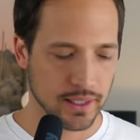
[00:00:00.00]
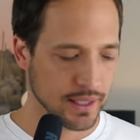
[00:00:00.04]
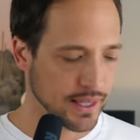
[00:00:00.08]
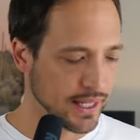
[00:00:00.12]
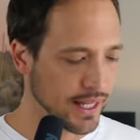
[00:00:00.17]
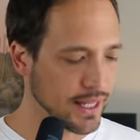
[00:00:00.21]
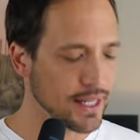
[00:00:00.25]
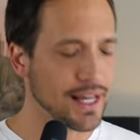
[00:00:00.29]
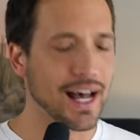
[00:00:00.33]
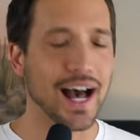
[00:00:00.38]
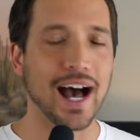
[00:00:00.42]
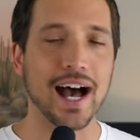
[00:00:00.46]

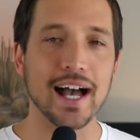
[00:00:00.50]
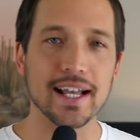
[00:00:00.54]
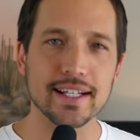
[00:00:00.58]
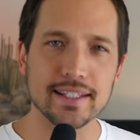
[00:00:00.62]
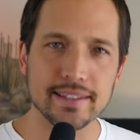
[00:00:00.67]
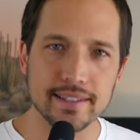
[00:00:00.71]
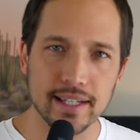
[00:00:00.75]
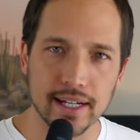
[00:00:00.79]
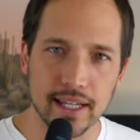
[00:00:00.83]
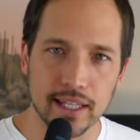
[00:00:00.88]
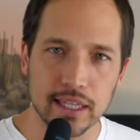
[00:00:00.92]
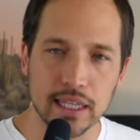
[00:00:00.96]
ね、愛
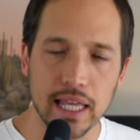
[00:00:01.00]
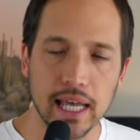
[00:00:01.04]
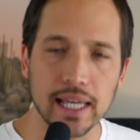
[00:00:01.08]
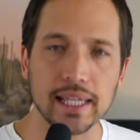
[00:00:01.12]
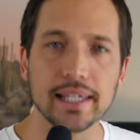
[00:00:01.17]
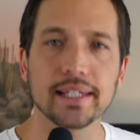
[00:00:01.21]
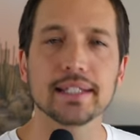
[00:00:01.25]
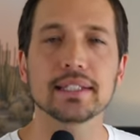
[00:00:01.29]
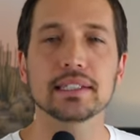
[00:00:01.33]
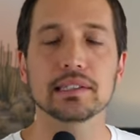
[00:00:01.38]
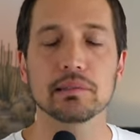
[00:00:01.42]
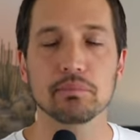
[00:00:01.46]
されたい、
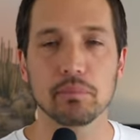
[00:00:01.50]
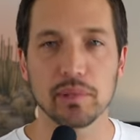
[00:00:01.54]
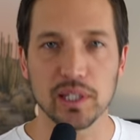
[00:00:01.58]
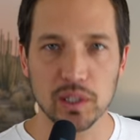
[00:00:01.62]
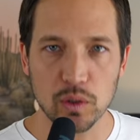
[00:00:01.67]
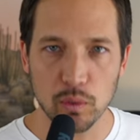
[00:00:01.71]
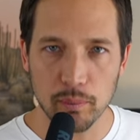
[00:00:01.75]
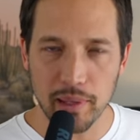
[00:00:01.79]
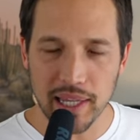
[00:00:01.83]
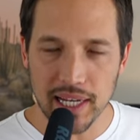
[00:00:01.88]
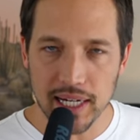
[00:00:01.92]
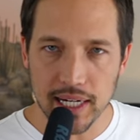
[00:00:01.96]

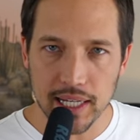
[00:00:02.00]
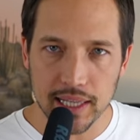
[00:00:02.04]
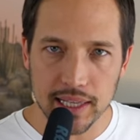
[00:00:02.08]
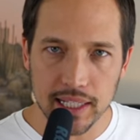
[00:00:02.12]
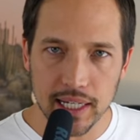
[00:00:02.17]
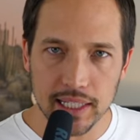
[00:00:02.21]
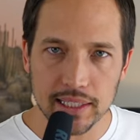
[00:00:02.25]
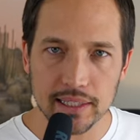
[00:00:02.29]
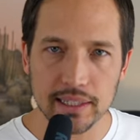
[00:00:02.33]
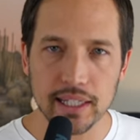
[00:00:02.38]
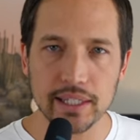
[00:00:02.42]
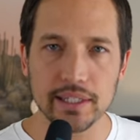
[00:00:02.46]
認められ
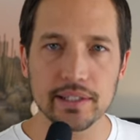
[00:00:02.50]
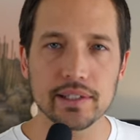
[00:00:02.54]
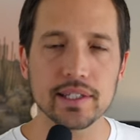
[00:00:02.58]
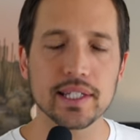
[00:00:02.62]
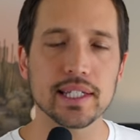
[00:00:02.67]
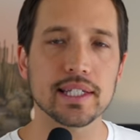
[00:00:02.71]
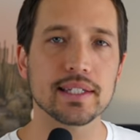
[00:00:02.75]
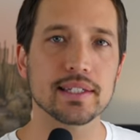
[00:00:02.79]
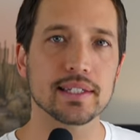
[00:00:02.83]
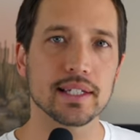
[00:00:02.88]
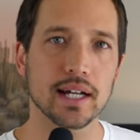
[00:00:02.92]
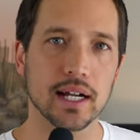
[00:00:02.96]
たいっていう
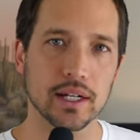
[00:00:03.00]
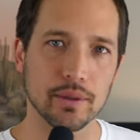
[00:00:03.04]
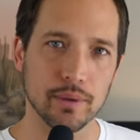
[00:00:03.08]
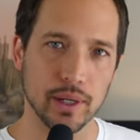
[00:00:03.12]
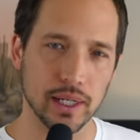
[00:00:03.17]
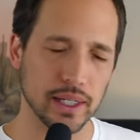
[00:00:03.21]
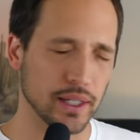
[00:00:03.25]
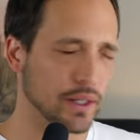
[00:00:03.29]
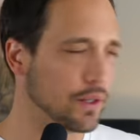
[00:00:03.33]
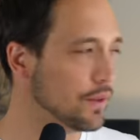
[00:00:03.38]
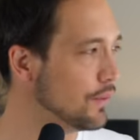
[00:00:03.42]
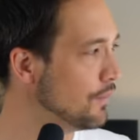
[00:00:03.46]
ニーズがある
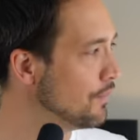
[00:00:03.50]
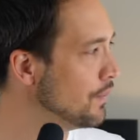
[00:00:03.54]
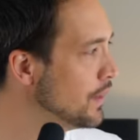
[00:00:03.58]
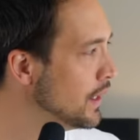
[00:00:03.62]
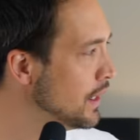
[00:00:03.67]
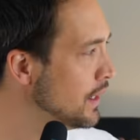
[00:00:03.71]
わけよ。